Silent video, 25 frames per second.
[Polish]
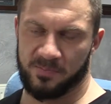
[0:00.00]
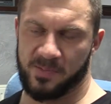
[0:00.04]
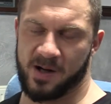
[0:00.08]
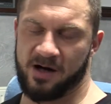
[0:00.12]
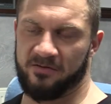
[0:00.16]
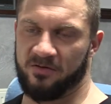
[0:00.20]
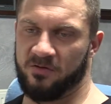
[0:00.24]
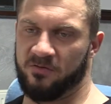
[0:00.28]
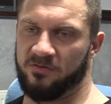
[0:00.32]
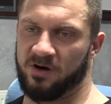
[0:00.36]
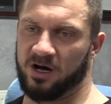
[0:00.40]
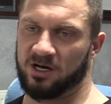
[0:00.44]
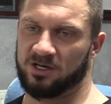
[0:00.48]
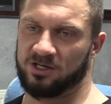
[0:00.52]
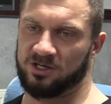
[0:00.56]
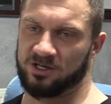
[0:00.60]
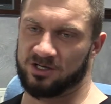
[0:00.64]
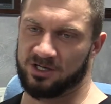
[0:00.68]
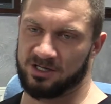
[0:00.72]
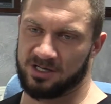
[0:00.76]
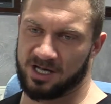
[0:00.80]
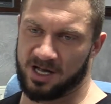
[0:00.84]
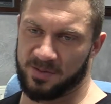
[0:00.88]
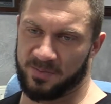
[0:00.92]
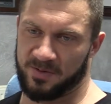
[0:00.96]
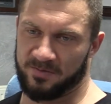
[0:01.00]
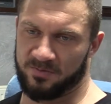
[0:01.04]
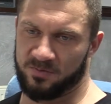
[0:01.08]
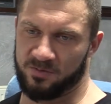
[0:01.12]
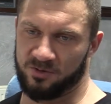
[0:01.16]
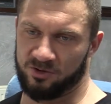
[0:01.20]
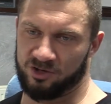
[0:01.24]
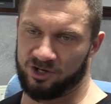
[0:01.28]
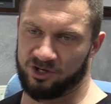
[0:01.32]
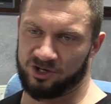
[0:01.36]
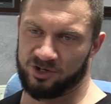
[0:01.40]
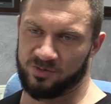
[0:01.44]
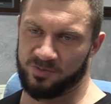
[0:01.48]
Paweł właśnie, że najpierw
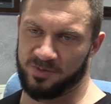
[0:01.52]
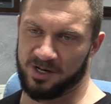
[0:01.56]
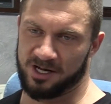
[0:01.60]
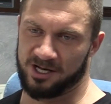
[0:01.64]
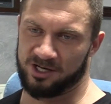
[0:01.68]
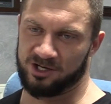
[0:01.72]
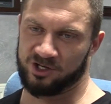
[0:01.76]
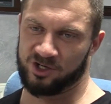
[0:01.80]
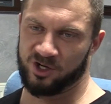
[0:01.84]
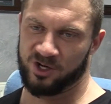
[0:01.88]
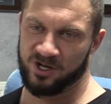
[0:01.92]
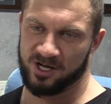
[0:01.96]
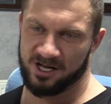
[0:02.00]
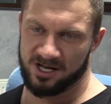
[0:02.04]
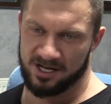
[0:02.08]
musisz mieć